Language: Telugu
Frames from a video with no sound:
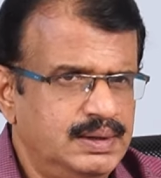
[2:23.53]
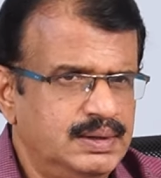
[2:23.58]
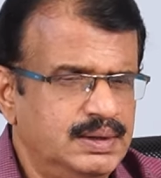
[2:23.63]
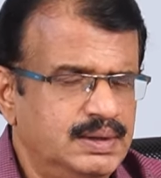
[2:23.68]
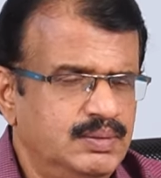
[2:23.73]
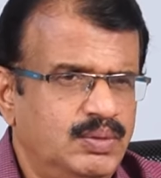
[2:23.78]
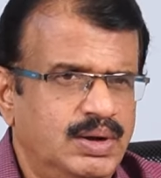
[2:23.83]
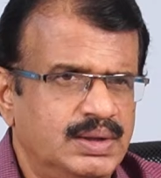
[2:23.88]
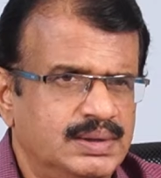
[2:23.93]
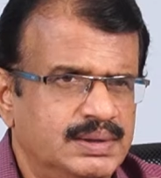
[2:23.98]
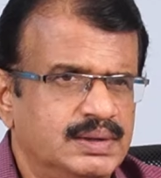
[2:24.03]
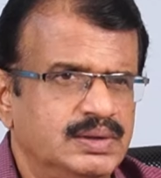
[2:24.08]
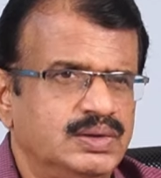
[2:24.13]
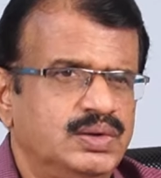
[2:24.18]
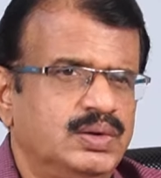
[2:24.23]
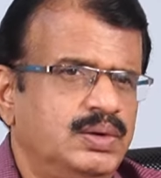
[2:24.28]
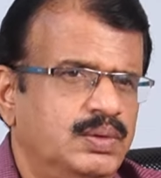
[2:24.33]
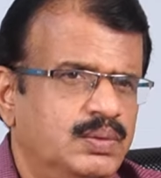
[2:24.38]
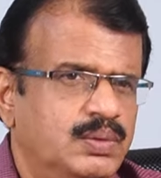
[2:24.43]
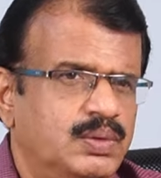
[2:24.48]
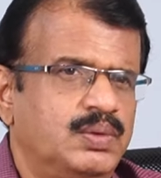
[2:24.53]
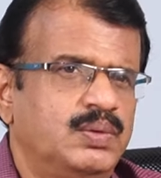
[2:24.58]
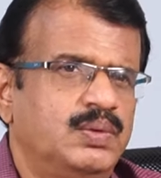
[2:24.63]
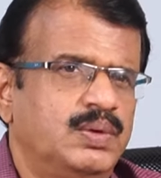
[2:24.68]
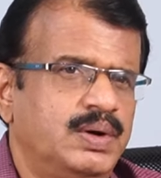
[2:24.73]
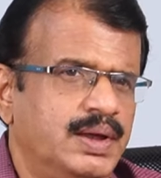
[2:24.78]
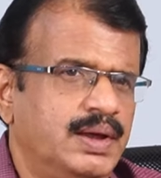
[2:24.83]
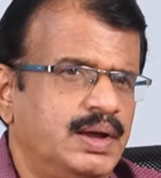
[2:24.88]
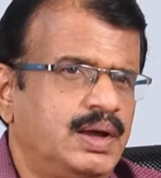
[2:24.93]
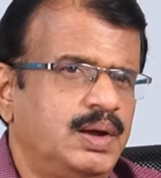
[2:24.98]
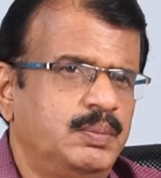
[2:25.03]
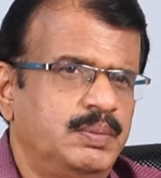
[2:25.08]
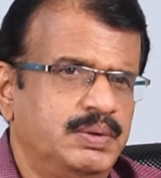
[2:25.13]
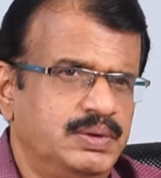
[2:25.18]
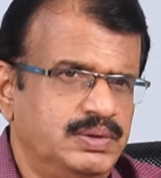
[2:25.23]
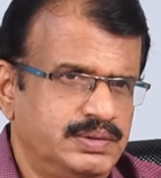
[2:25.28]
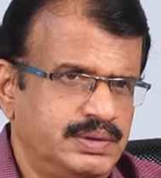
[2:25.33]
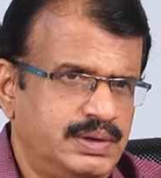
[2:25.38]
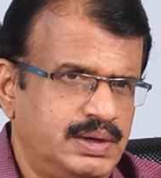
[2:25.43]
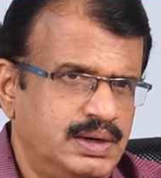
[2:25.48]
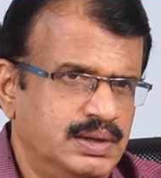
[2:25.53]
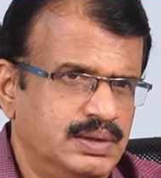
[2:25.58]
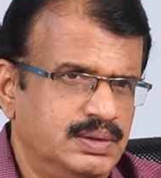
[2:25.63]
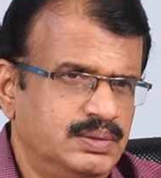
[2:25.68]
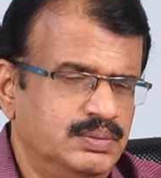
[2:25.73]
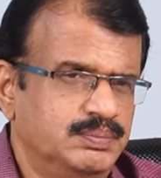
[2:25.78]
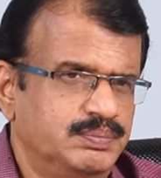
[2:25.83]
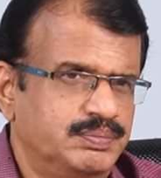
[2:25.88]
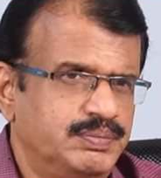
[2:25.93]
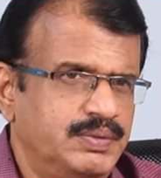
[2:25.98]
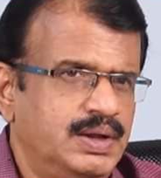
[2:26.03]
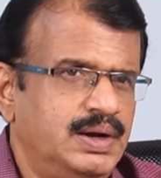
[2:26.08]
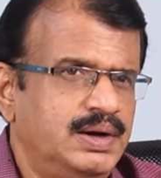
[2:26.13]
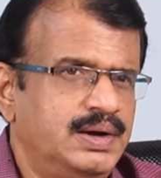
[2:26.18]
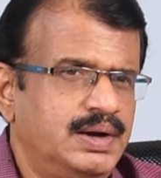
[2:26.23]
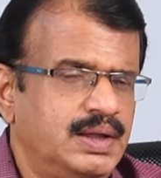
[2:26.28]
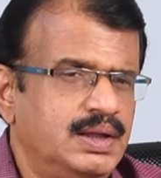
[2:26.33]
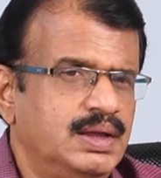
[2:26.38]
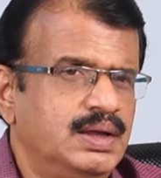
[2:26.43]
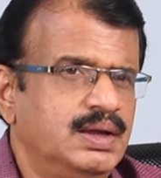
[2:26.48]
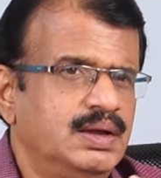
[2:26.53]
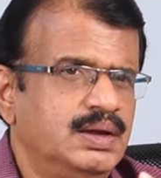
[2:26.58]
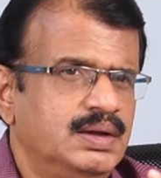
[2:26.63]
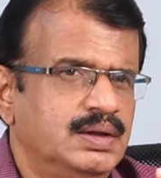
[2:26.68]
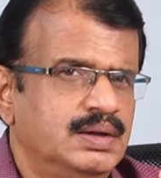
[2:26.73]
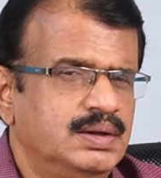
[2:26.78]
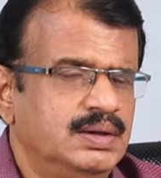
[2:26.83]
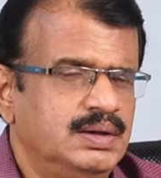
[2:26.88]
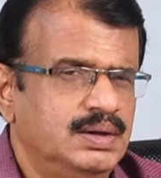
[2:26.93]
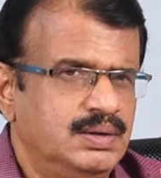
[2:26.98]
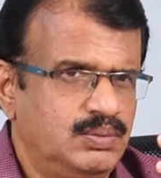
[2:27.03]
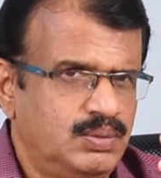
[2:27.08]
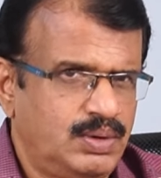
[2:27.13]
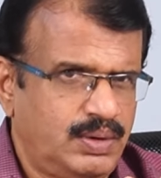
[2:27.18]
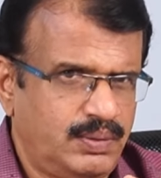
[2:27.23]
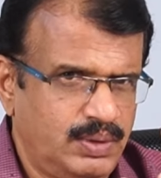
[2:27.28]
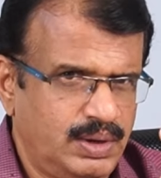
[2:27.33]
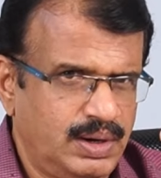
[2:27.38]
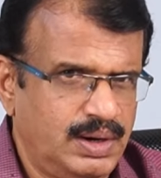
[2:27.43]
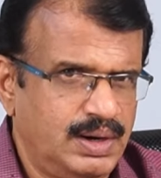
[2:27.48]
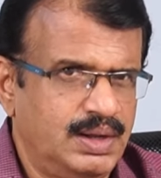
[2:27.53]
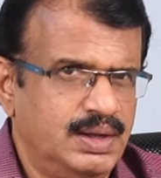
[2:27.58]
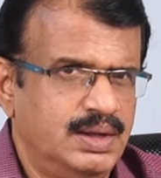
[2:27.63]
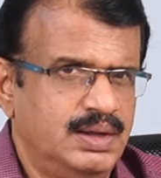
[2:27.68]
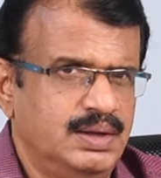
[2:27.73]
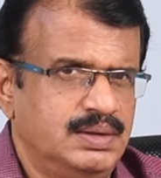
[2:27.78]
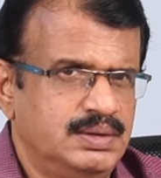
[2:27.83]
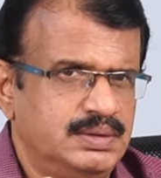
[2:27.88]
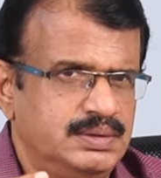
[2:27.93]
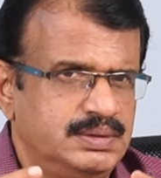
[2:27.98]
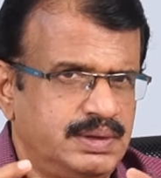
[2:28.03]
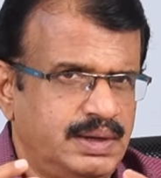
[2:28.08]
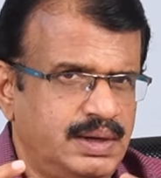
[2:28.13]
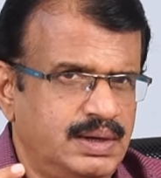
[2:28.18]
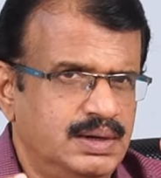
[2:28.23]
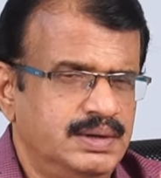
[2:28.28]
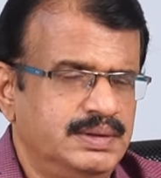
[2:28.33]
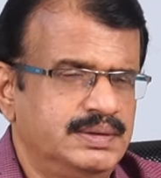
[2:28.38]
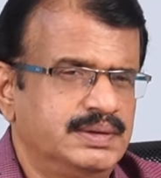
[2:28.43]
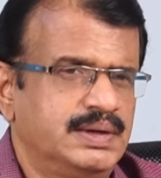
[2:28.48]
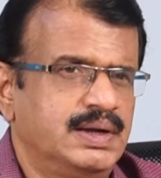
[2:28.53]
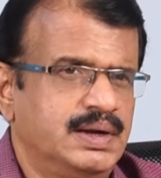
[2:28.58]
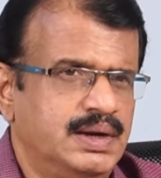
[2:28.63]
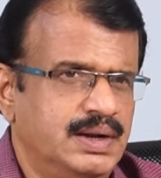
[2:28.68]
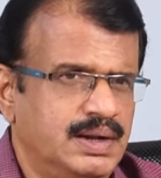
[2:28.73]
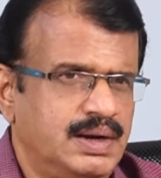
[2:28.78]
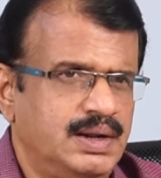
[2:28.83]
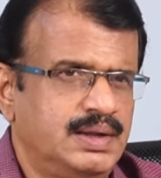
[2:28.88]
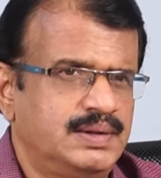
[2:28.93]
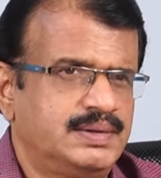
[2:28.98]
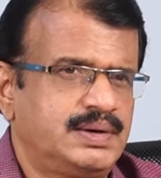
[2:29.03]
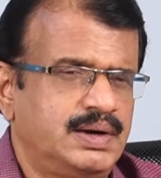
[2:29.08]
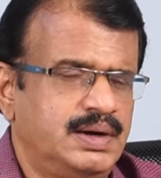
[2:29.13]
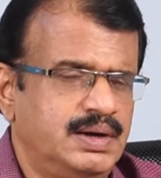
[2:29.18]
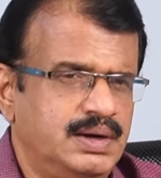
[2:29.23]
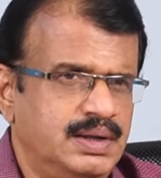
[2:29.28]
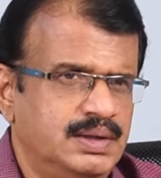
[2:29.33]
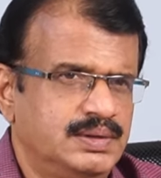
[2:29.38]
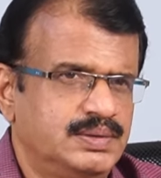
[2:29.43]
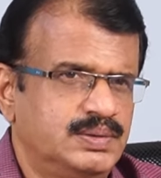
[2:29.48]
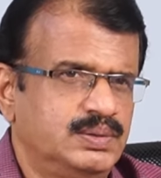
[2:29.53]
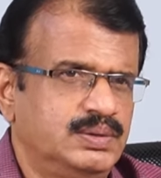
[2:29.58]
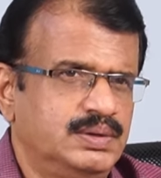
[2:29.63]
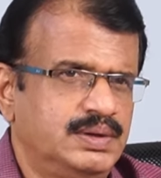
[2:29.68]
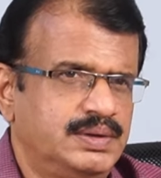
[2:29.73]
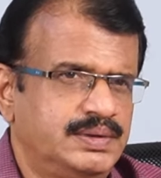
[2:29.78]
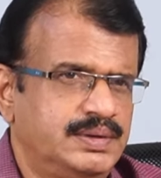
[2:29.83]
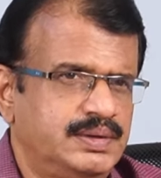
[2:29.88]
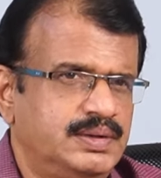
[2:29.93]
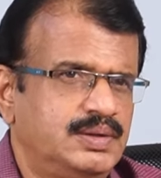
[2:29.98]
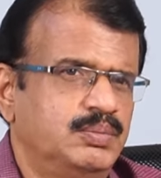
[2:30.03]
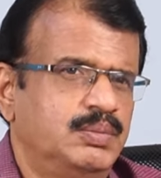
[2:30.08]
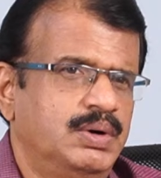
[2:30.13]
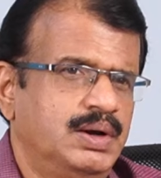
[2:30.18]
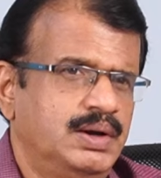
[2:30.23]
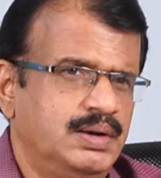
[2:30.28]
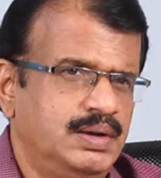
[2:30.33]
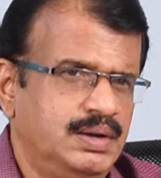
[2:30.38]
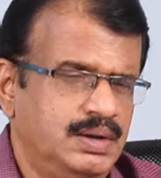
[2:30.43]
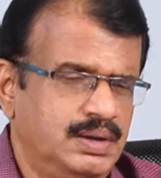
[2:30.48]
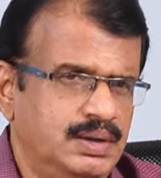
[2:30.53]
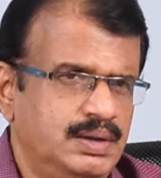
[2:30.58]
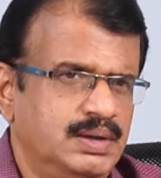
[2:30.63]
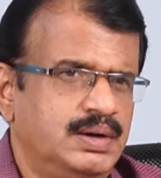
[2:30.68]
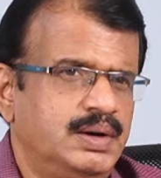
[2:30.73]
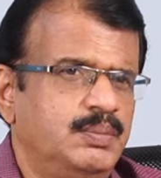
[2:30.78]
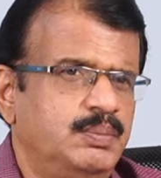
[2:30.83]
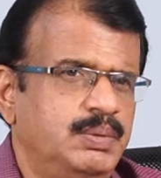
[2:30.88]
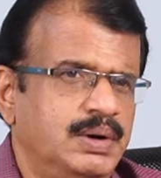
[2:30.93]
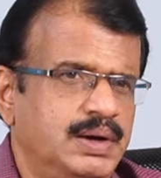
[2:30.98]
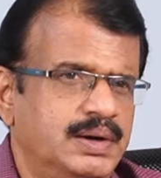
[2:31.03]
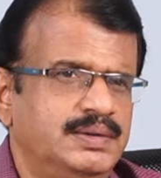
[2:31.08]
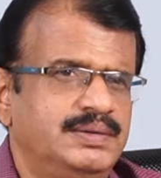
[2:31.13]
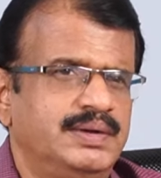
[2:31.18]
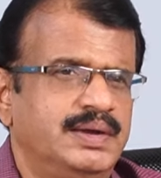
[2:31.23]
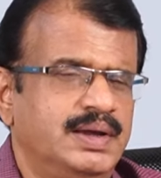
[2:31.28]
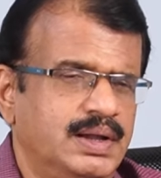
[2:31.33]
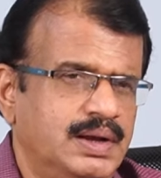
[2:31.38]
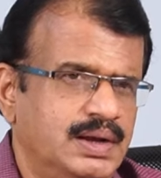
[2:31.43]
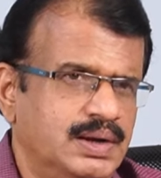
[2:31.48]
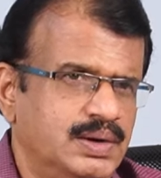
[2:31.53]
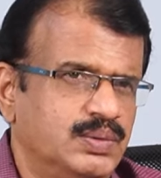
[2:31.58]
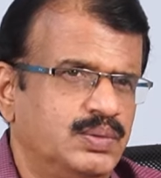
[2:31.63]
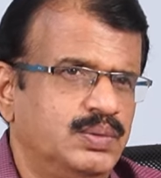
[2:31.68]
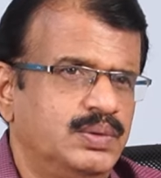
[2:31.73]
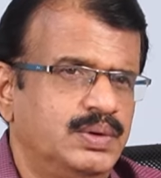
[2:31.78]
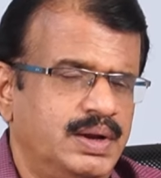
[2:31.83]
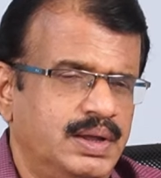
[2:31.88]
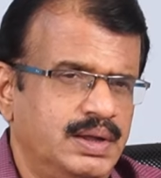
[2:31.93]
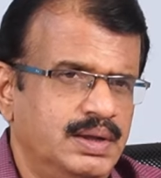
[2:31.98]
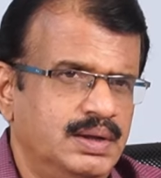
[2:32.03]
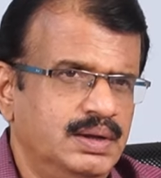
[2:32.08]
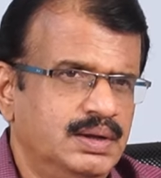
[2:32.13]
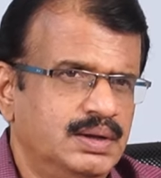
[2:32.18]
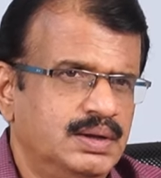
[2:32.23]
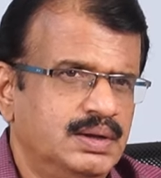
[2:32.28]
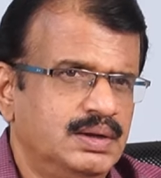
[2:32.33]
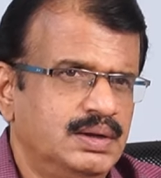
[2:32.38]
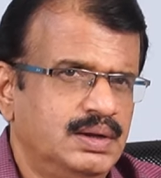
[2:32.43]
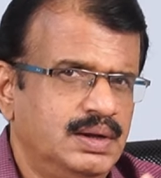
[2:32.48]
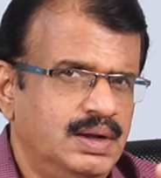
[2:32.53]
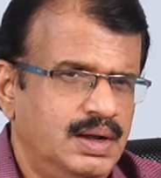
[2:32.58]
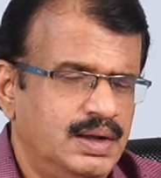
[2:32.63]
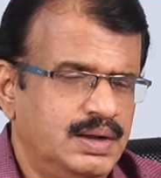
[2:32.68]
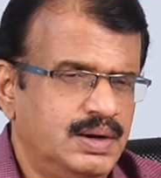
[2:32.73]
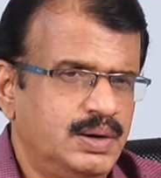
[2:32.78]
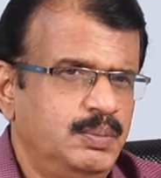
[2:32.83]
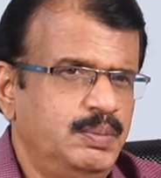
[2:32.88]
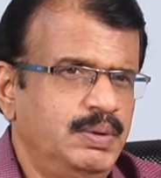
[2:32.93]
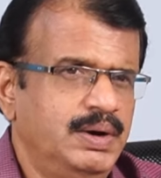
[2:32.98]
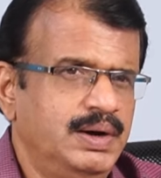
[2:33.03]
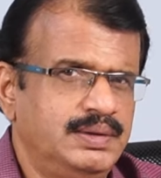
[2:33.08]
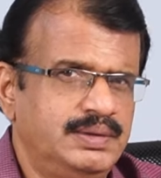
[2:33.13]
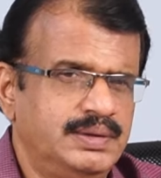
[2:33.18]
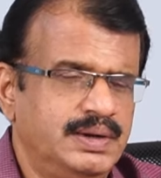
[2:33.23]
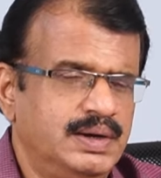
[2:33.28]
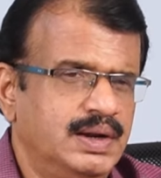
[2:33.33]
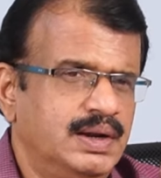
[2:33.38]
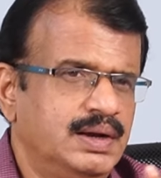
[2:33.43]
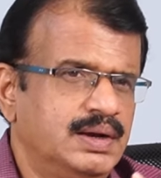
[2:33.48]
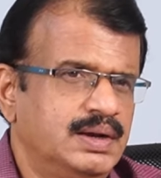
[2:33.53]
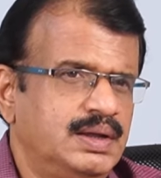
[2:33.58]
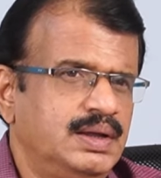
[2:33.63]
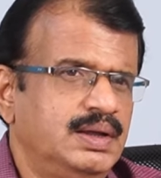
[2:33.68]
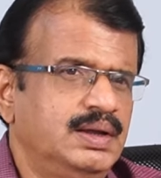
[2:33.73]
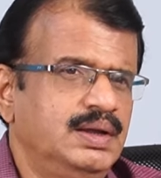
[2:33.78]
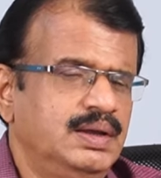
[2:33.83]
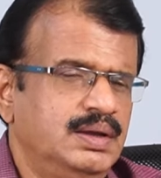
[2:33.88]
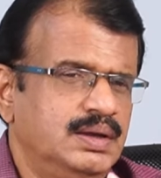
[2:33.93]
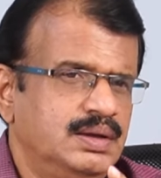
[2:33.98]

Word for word: ఈ వాదంతో ఎవడో కూడా పెంచట్లేదు అంటే ఒకవేళ జగన్ నిజంగానే రాష్ట్రాన్ని నాశనం చేసేసి మళ్ళీ రీబిల్డ్ చేయాలనుకుంటే ఆ రీబిల్డ్ చేయడానికి